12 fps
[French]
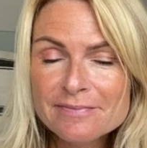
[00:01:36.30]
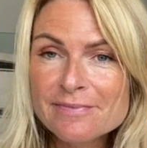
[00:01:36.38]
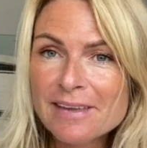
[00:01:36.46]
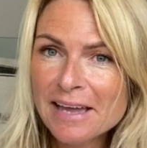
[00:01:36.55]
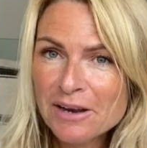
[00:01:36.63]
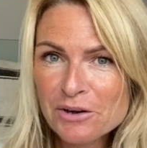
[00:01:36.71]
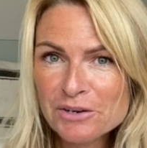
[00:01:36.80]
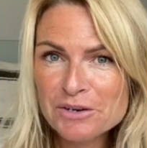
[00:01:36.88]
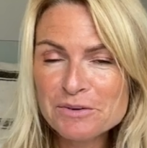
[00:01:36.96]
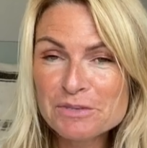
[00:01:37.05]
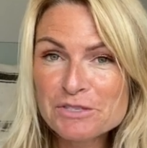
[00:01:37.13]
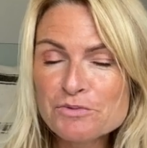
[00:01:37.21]
Alors,
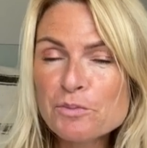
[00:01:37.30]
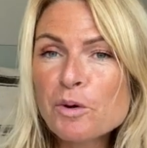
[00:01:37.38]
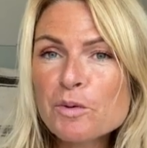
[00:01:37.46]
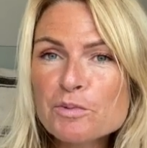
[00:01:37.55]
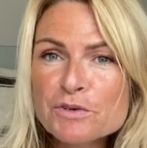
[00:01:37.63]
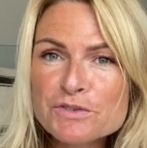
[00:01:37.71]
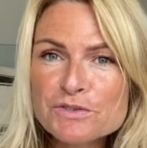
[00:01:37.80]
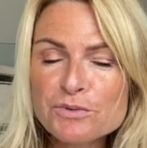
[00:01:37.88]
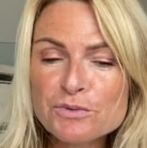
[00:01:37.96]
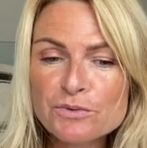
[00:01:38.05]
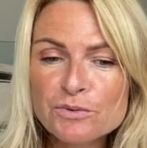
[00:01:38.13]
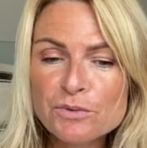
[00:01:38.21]
euh, ben, je vous propose
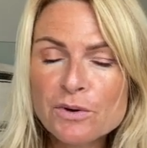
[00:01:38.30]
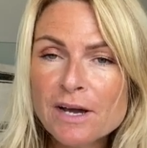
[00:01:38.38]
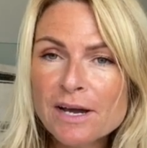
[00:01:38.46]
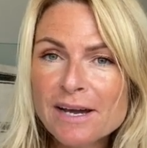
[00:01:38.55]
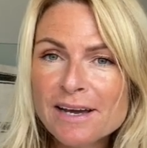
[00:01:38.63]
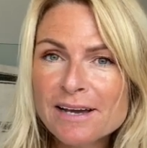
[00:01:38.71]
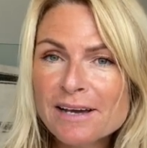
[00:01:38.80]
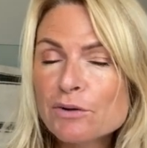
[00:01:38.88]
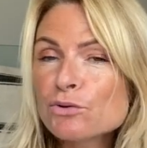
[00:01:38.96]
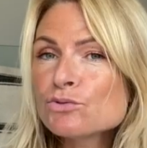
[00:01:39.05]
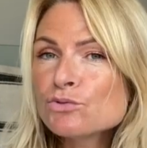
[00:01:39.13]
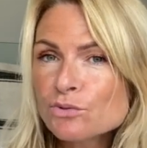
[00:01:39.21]
qu'on
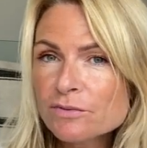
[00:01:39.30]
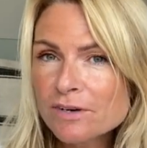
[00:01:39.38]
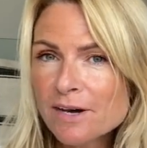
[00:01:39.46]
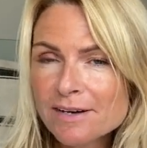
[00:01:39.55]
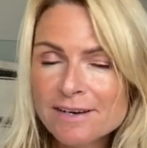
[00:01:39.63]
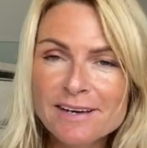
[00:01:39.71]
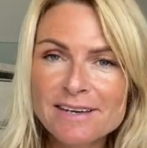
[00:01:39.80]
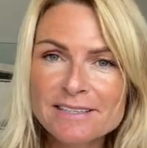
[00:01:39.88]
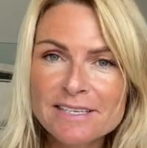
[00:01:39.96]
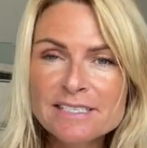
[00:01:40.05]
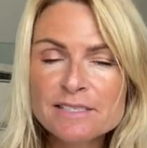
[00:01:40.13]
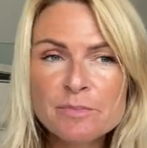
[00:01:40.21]
ouvre un
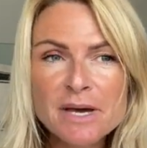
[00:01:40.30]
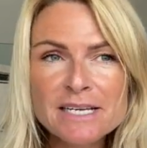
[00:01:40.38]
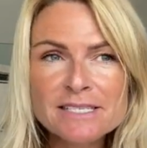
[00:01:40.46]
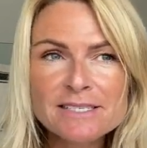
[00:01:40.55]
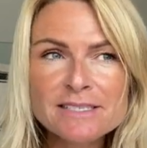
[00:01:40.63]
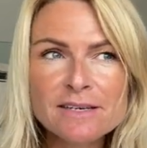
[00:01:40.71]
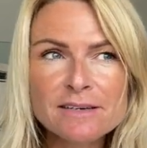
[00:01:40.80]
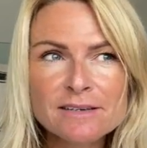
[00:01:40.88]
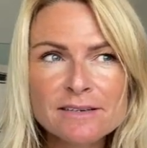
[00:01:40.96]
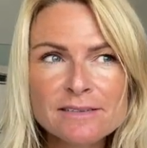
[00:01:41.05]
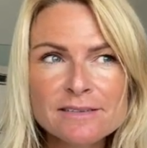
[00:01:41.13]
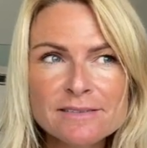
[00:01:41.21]
espace
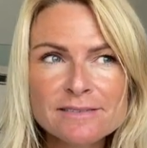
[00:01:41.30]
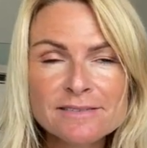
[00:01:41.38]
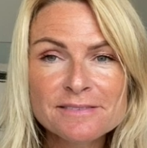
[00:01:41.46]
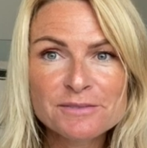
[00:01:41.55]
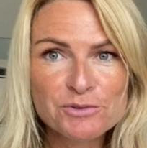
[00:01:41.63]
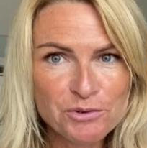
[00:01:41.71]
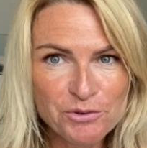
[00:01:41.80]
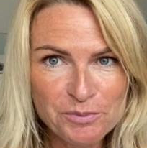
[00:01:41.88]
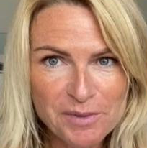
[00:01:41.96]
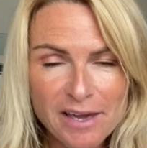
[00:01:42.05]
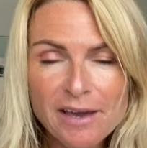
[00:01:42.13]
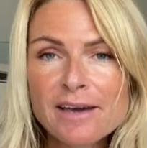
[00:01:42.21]
euh, de
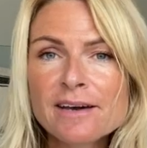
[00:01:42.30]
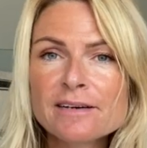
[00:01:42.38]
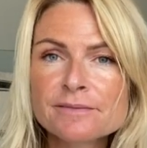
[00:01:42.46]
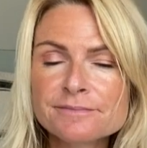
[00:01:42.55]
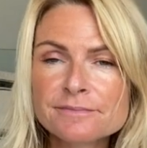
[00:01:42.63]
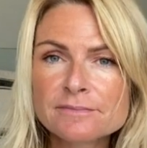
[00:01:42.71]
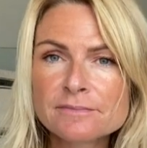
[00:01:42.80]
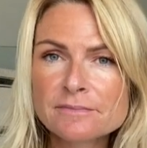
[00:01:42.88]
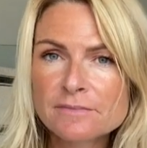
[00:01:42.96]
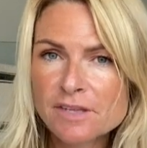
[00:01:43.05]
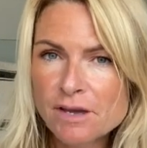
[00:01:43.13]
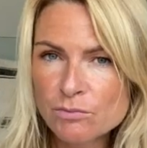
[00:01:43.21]
lumière,
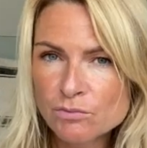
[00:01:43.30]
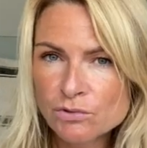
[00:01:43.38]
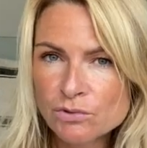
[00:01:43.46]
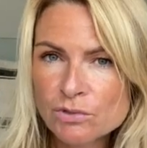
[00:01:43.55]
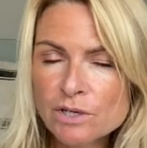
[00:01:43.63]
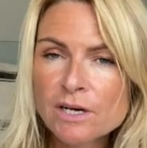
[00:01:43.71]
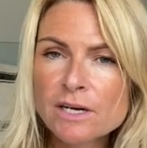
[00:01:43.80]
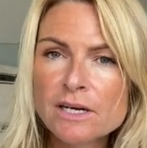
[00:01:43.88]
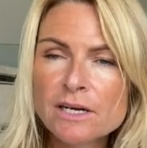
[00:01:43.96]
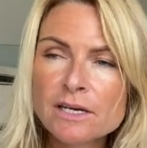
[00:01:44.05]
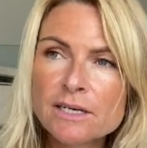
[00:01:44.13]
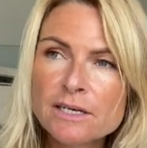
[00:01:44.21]
d'amour,
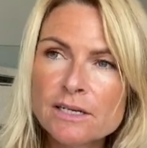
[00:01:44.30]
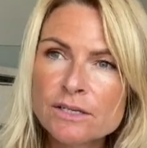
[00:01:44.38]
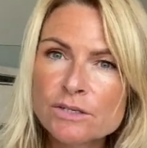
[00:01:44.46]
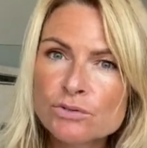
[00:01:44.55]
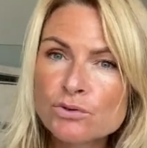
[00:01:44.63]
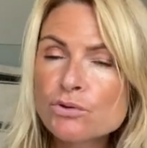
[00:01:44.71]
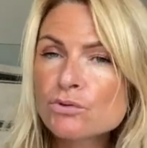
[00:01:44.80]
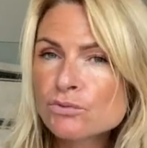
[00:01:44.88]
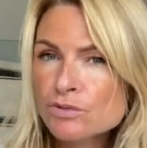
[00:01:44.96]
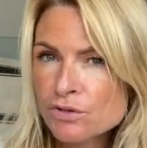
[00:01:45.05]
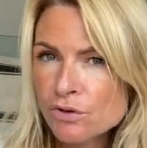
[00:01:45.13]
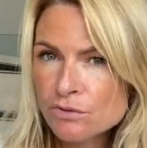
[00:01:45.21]
de
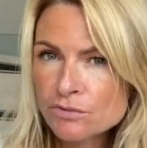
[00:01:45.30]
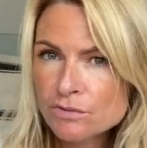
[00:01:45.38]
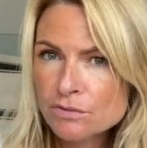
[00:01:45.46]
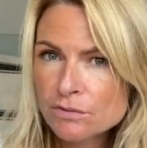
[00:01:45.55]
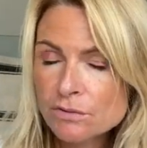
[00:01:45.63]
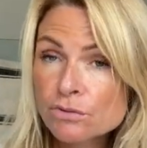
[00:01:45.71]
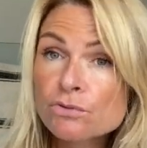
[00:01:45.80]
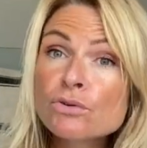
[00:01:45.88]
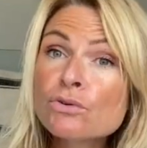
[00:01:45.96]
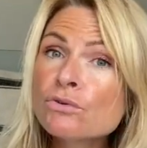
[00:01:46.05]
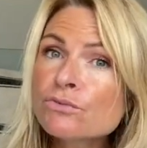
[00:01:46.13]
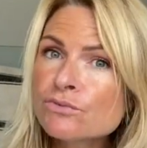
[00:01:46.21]
conscience, de
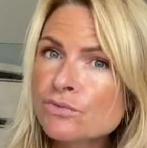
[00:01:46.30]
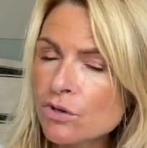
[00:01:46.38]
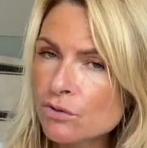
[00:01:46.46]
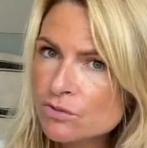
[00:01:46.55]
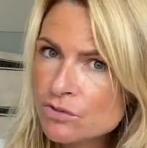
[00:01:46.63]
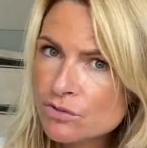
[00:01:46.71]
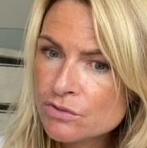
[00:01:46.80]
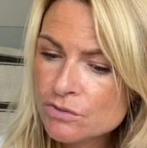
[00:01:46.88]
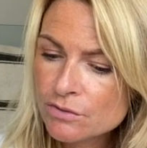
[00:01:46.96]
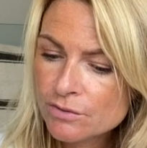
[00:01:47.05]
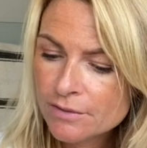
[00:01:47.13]
confiance.